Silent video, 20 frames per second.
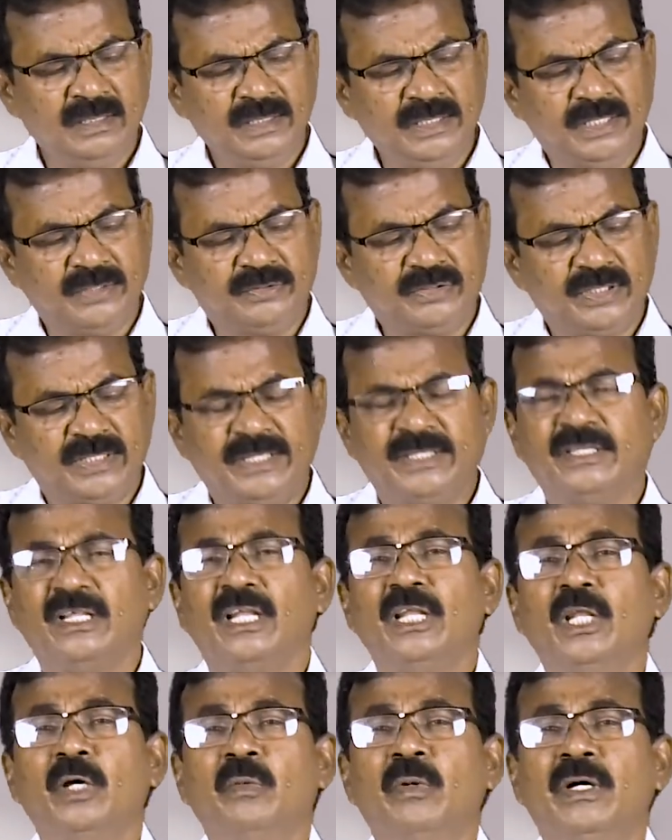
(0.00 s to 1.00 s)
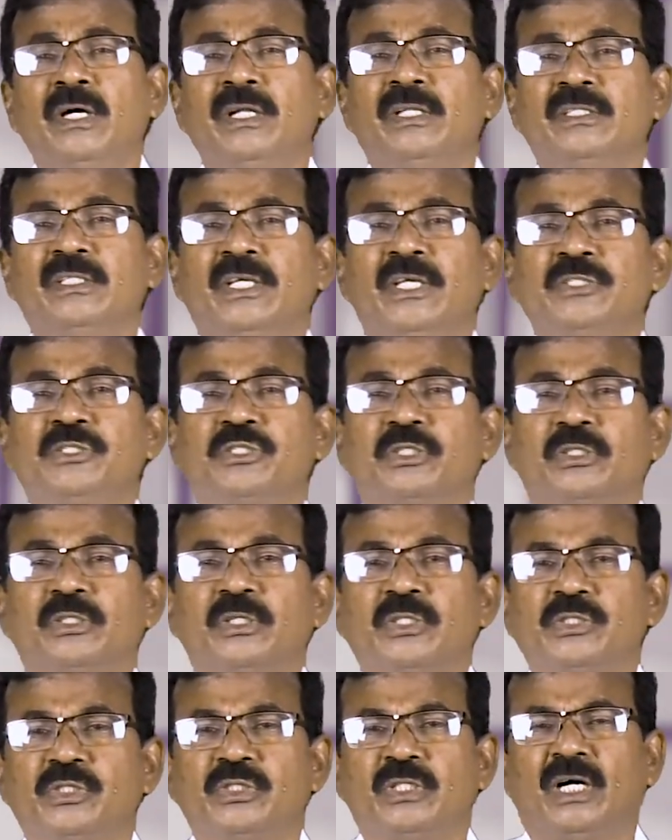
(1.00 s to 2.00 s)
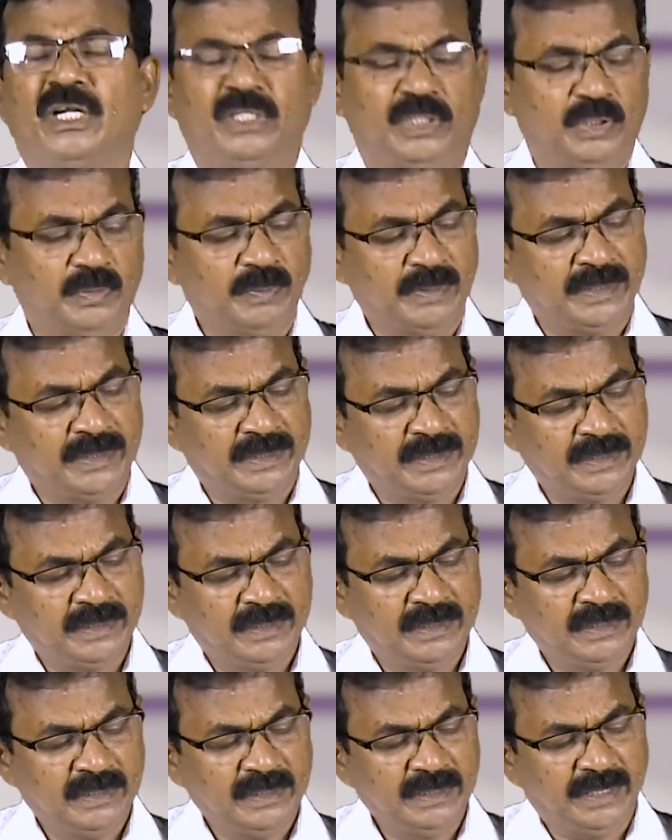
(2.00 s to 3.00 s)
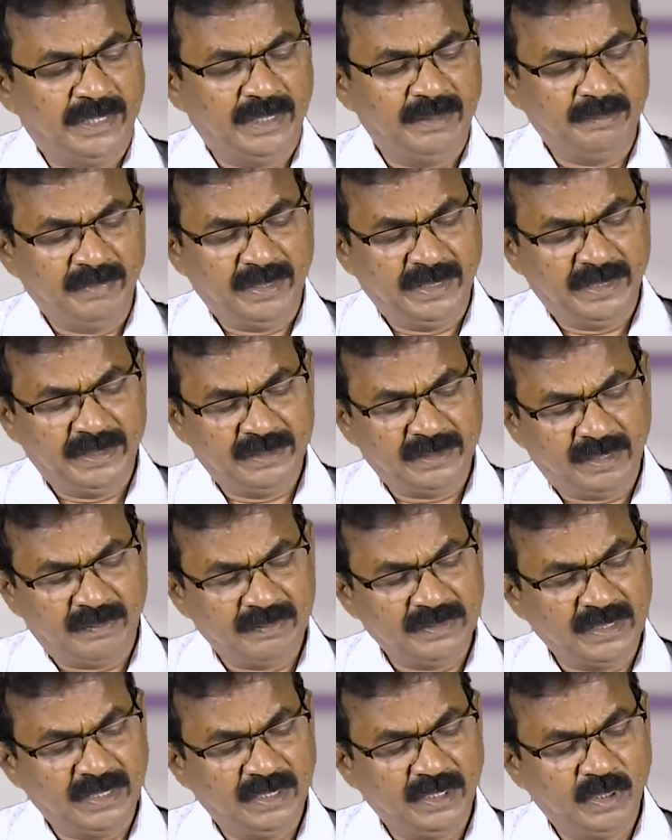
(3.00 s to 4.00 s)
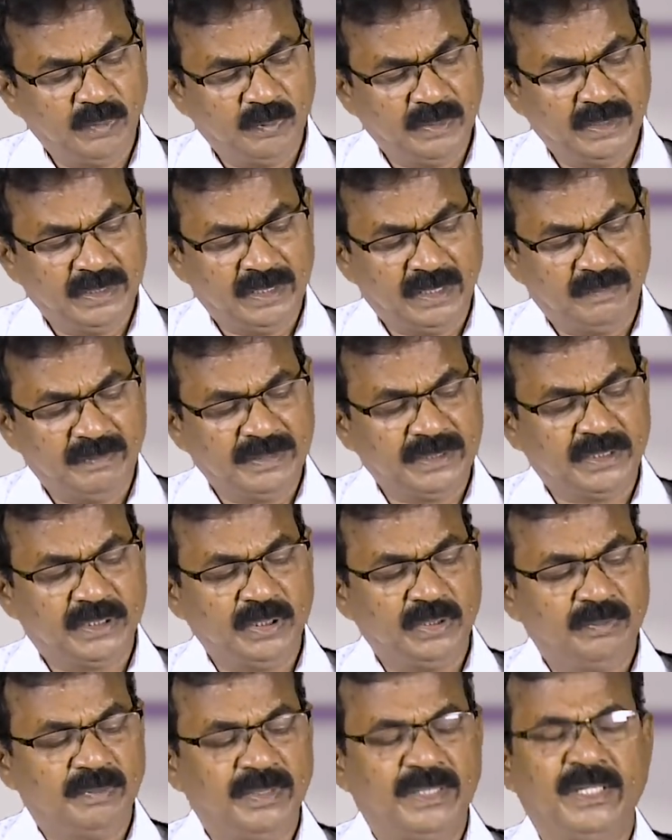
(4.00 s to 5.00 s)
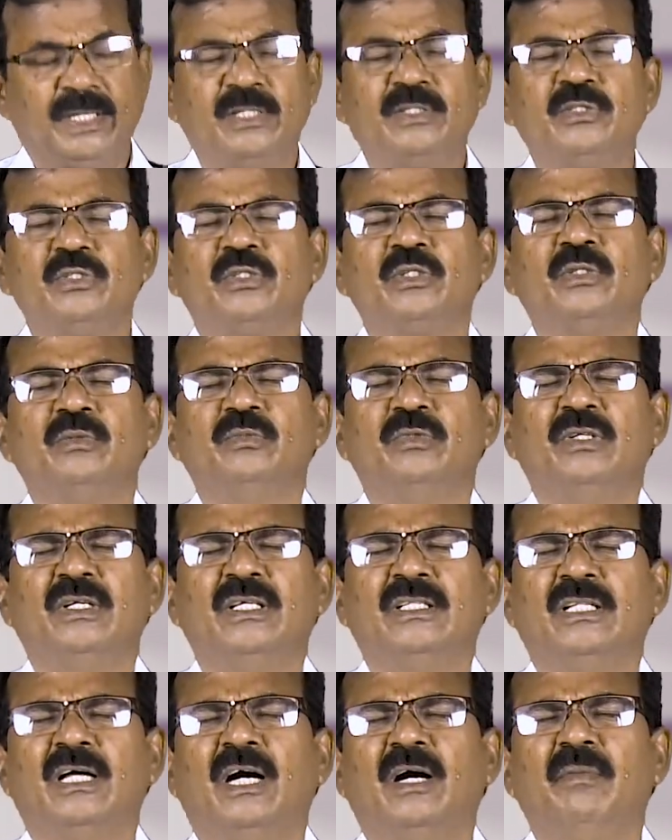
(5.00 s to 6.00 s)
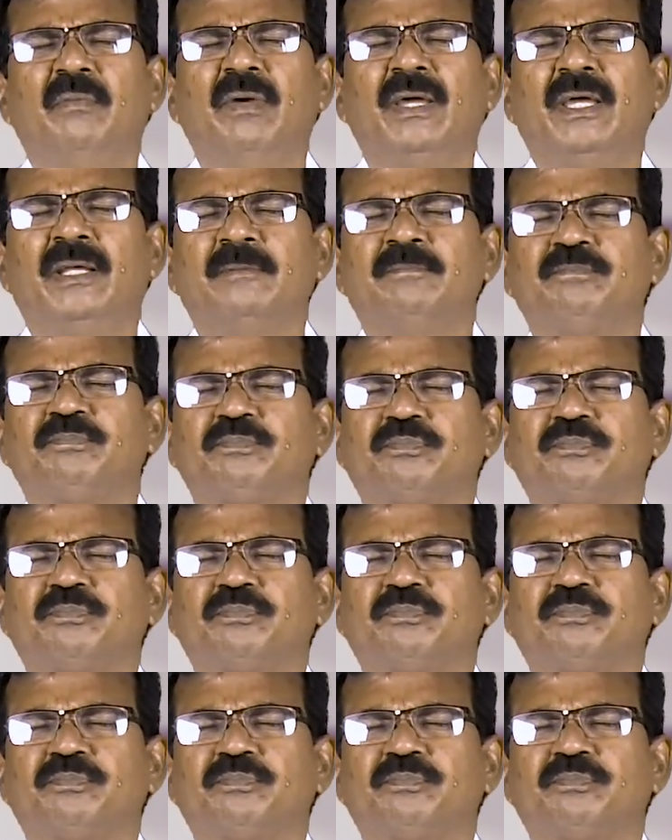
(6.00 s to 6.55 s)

எத்தனை நல்லவர் இயேசு கிறிஸ்து ஆண்டவர் ஏமேன் அவர் நல்லவர் அவர் கிருபை என்றும் உள்ளது ஆமேன்